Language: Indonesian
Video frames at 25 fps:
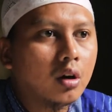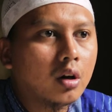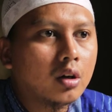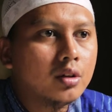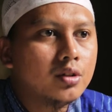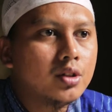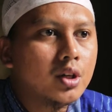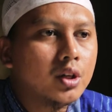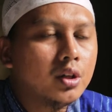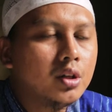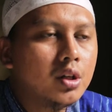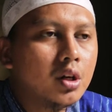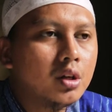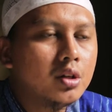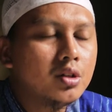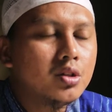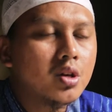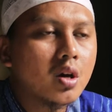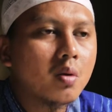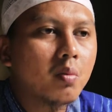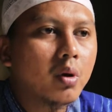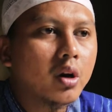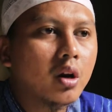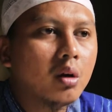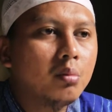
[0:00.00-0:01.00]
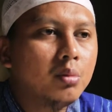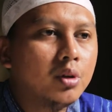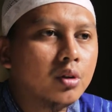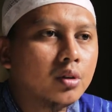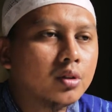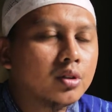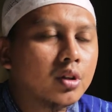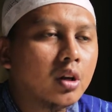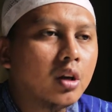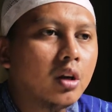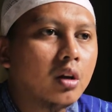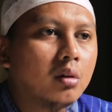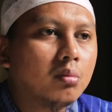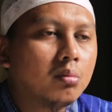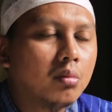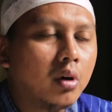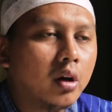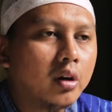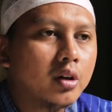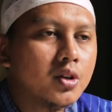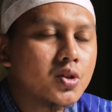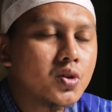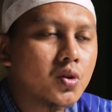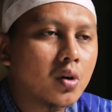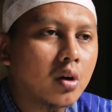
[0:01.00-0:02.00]
kejadian di zaman Nabi SAW
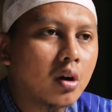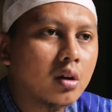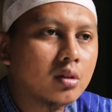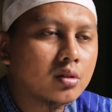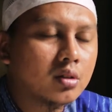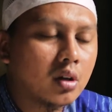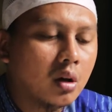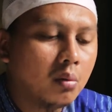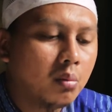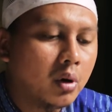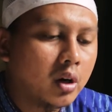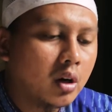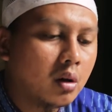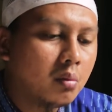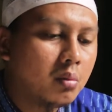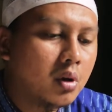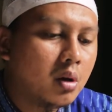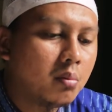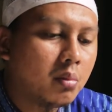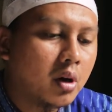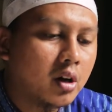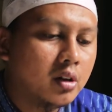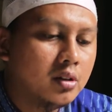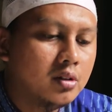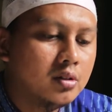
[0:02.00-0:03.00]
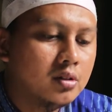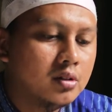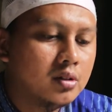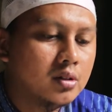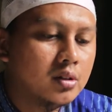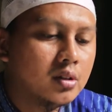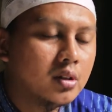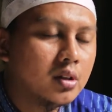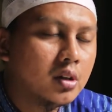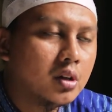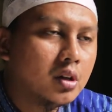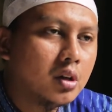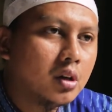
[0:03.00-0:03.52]
ada seorang sahabat namanya Ma'iz.